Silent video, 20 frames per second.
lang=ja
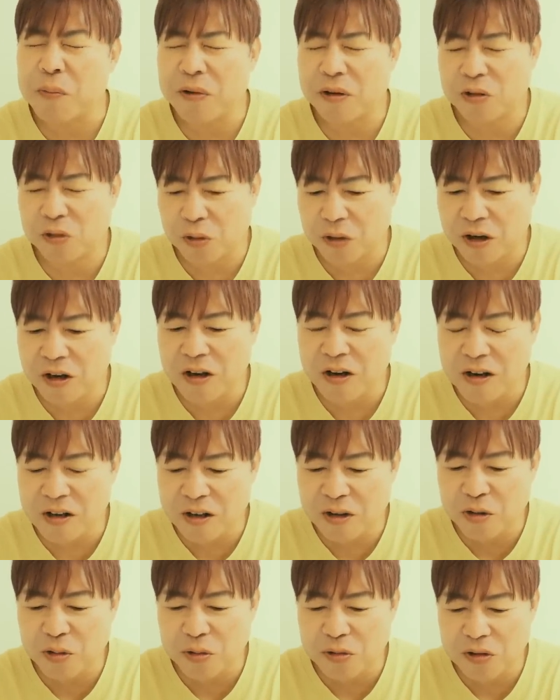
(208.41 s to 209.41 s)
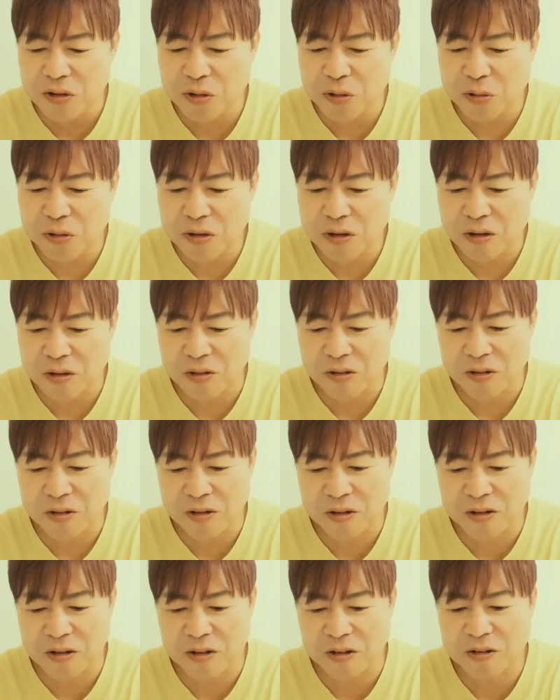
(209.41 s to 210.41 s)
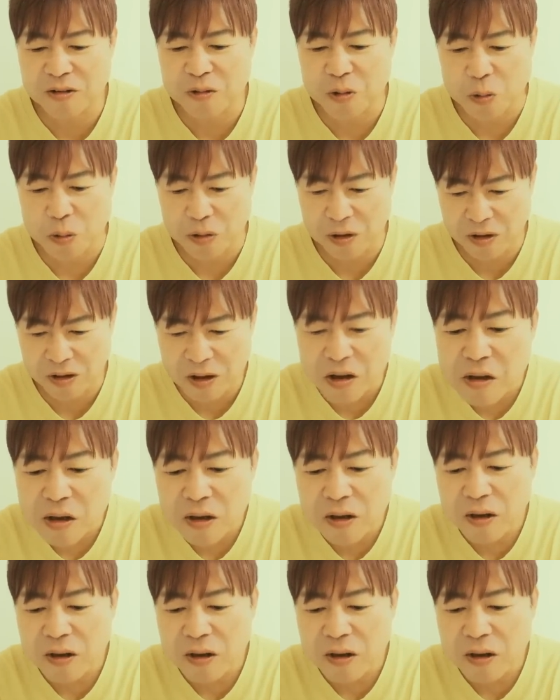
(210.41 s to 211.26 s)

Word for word: やっぱそれなりに年取ったんですよね。